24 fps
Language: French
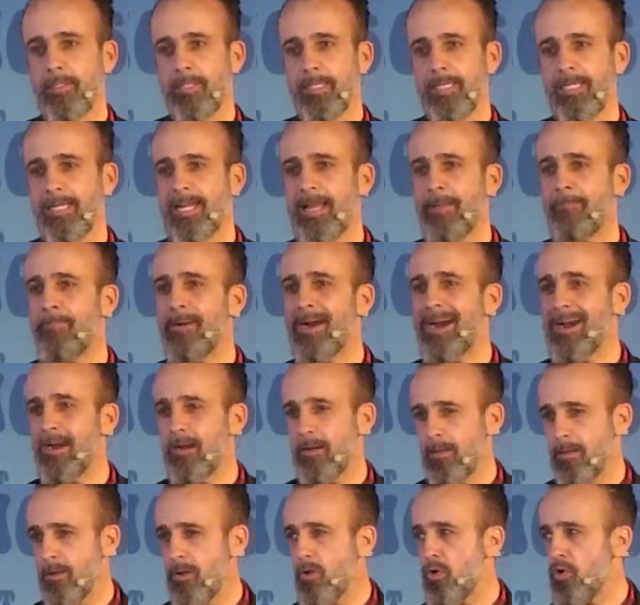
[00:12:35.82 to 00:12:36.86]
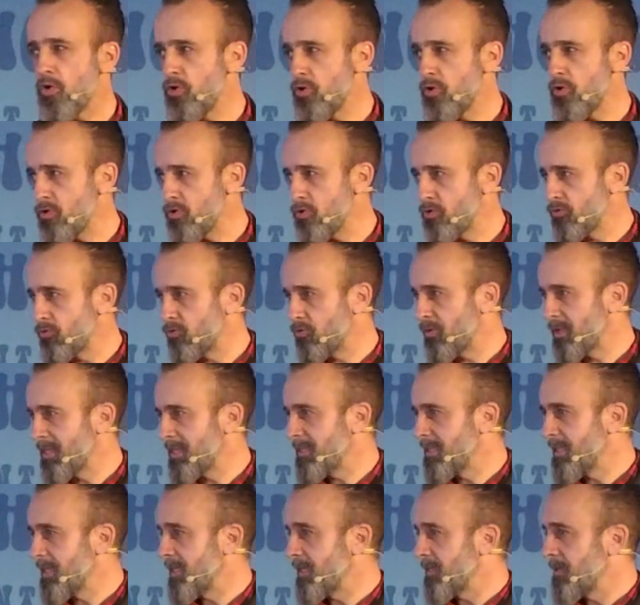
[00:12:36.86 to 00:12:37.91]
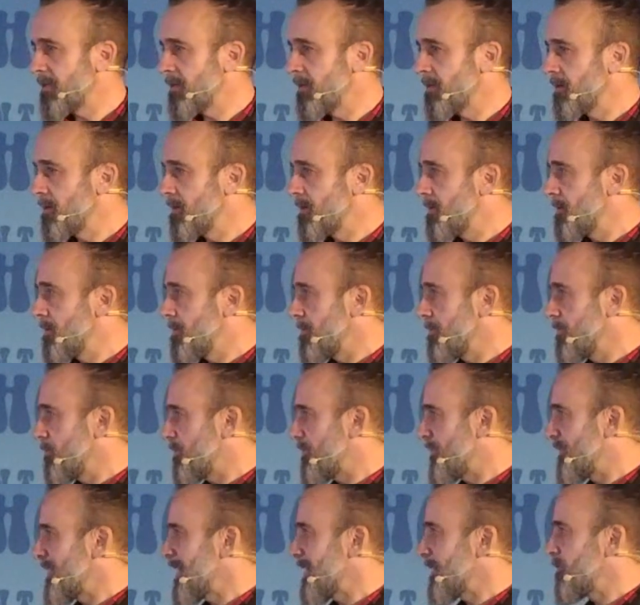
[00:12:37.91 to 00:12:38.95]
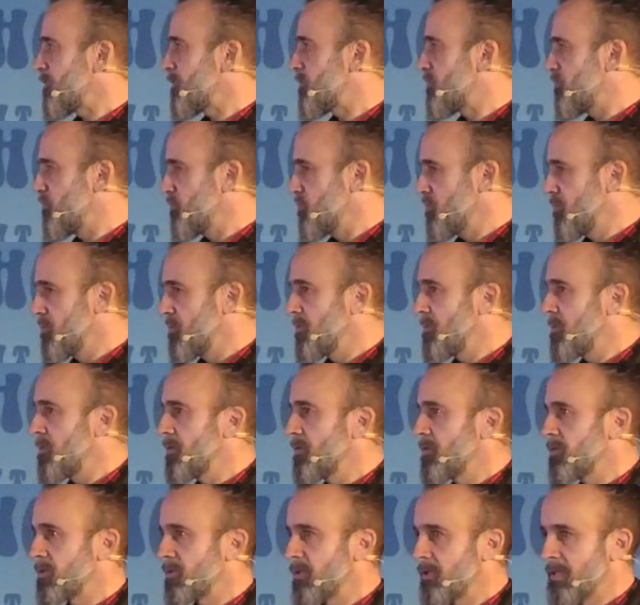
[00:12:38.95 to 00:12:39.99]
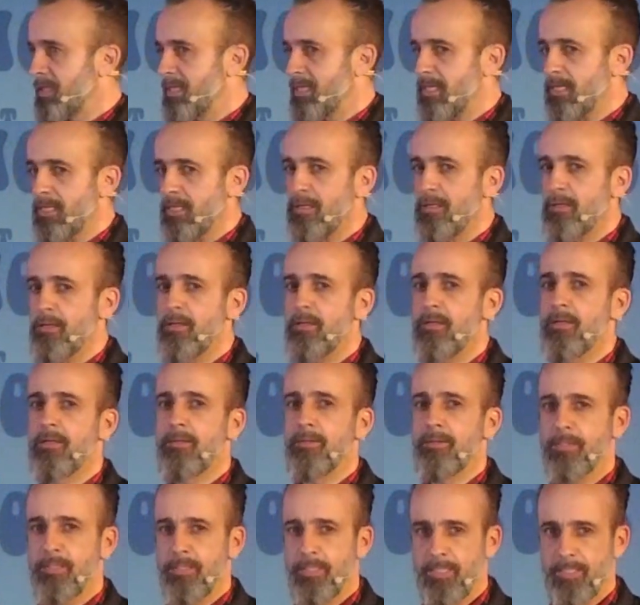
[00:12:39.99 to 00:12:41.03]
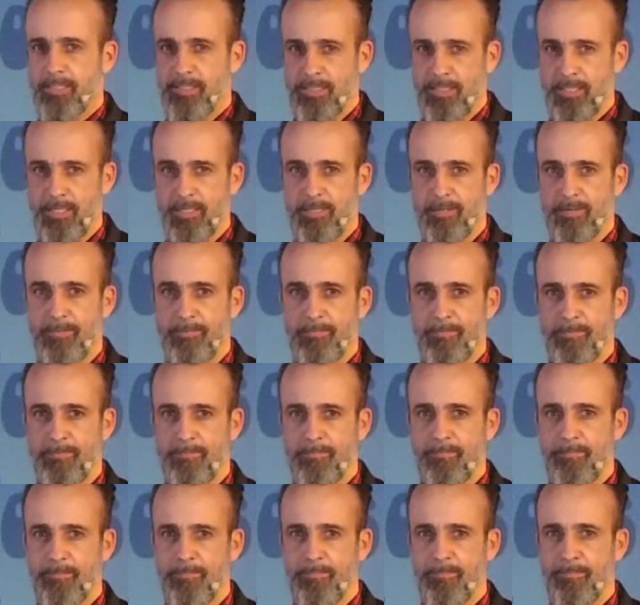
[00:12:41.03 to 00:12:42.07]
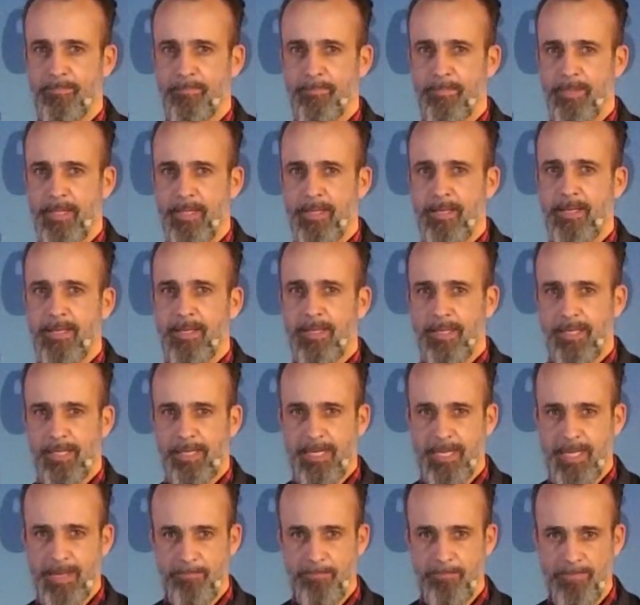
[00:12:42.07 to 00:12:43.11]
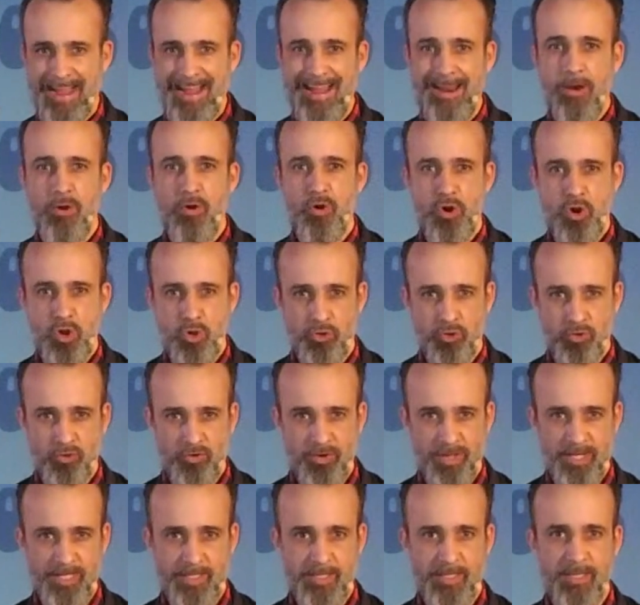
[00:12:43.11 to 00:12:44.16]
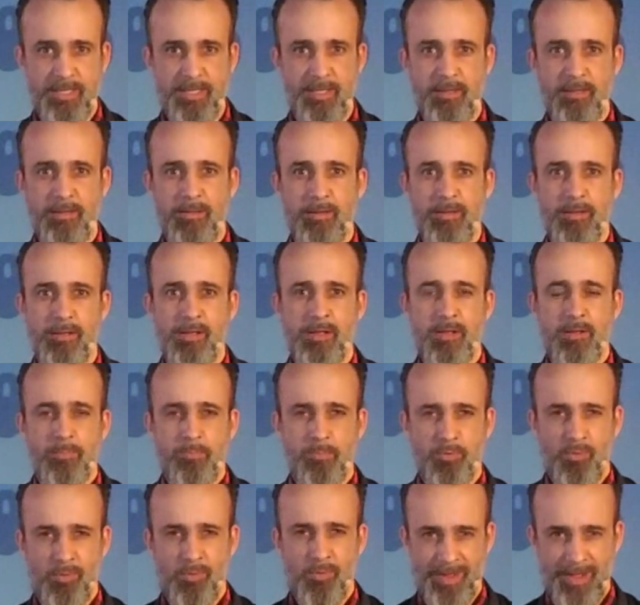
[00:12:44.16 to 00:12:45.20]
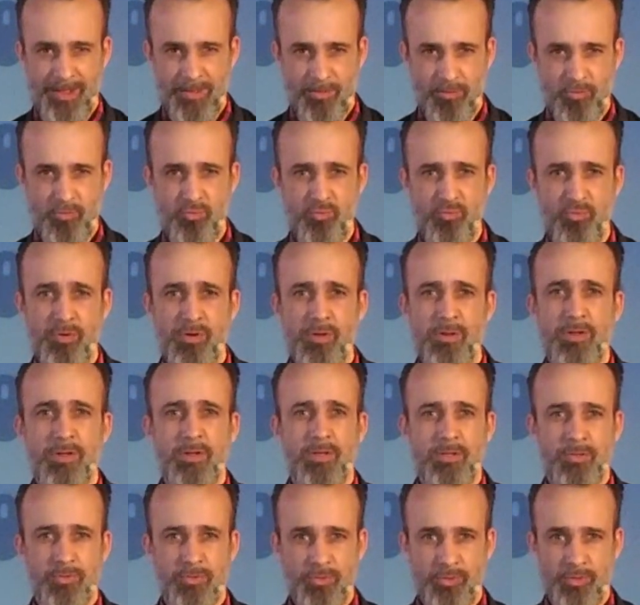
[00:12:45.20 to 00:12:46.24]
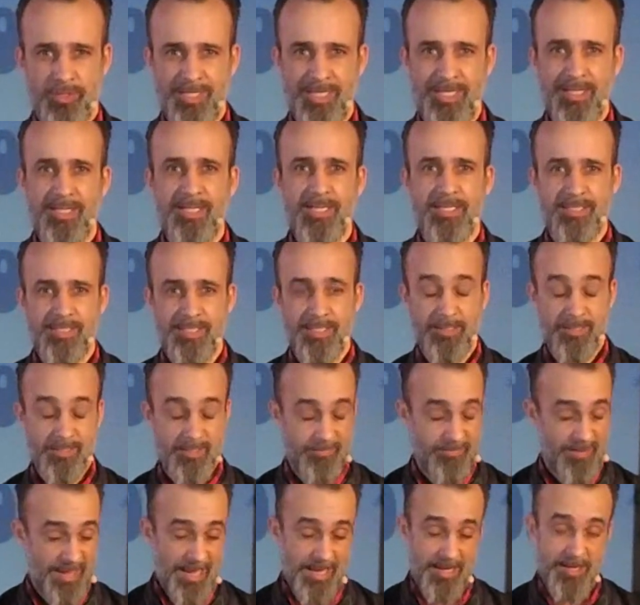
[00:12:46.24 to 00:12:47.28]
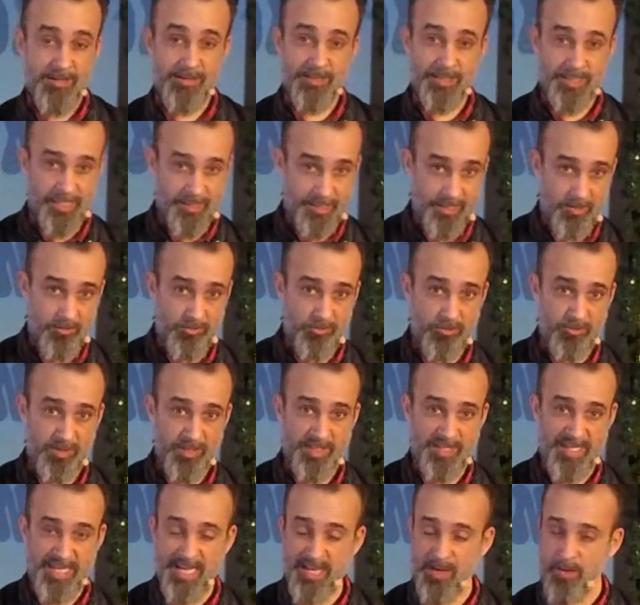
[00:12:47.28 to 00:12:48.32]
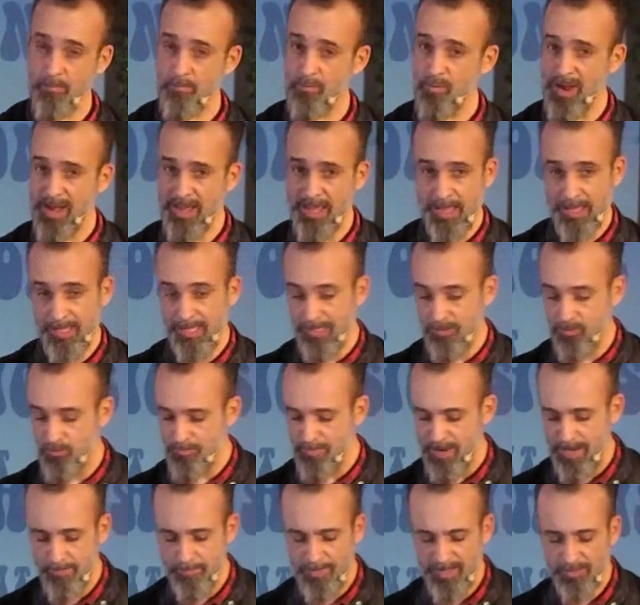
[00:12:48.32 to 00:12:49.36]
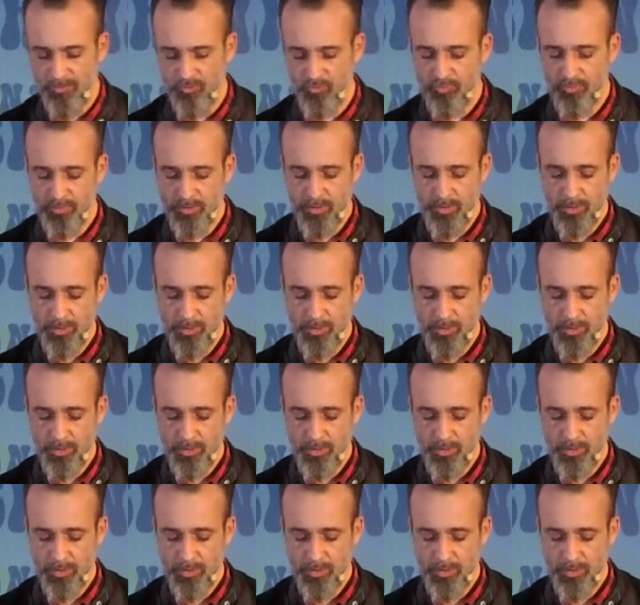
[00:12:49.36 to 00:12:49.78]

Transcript: il n'a pas l'autorité pour faire tout ce qu'il désire. Il n'a pas l'autorité pour faire tout ce qu'il désire. C'est vrai, il a une certaine autorité, on voit, il y, a, du mal partout.